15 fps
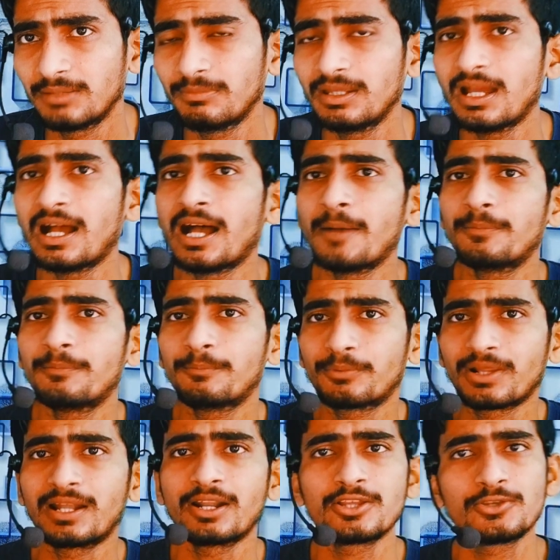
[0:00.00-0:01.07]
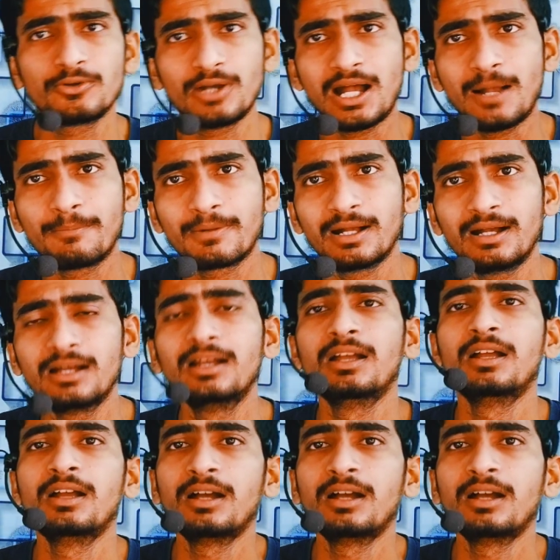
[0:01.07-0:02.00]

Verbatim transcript: करने में आप पुराना जो आपका